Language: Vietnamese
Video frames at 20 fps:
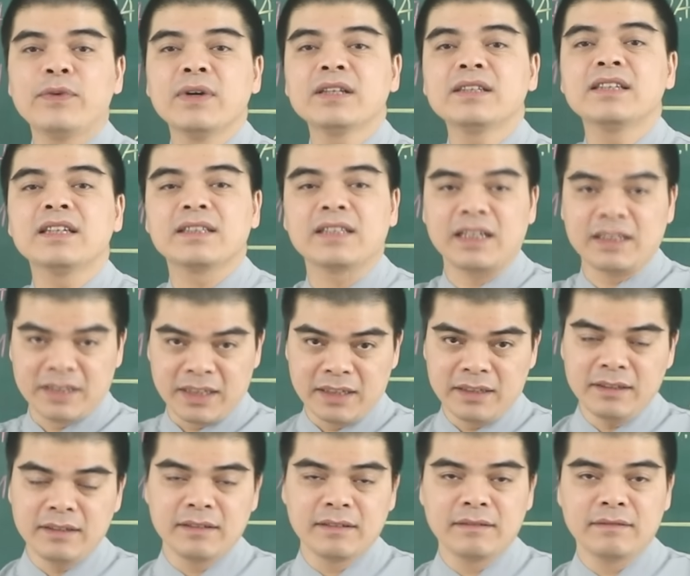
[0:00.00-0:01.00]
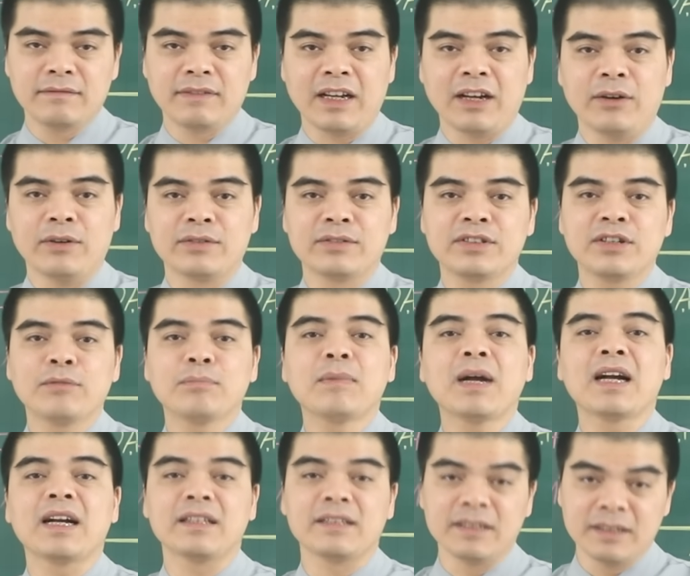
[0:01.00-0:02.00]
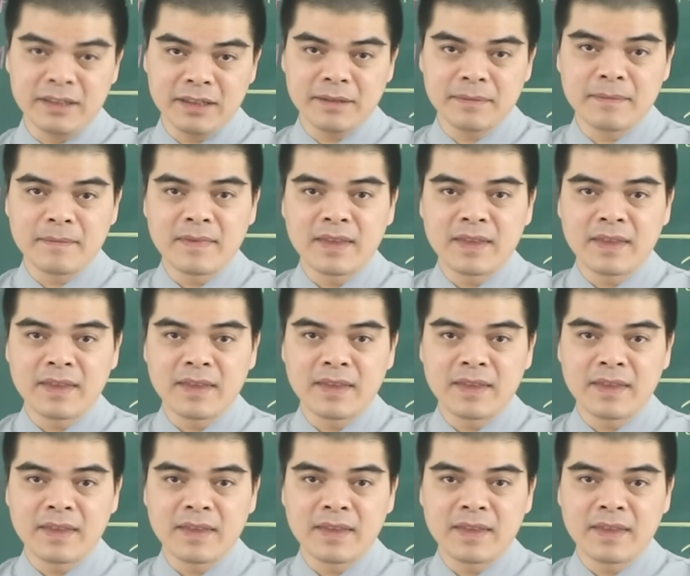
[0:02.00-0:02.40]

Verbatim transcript: phương diện tài chính vào trong 3 ngày tới.